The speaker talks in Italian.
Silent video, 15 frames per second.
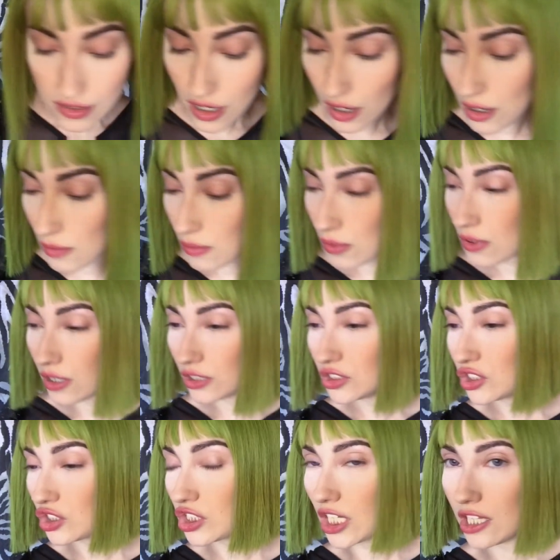No, comunque ho
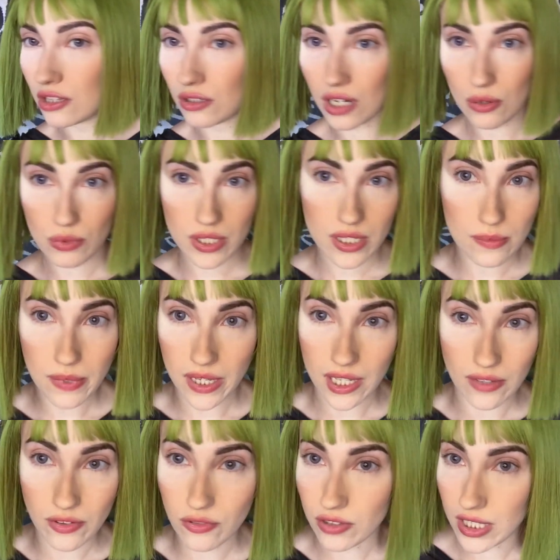già scelto la wig
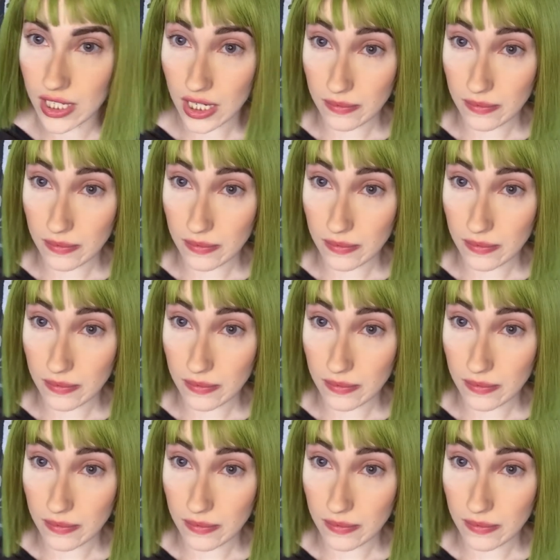perché avevo dei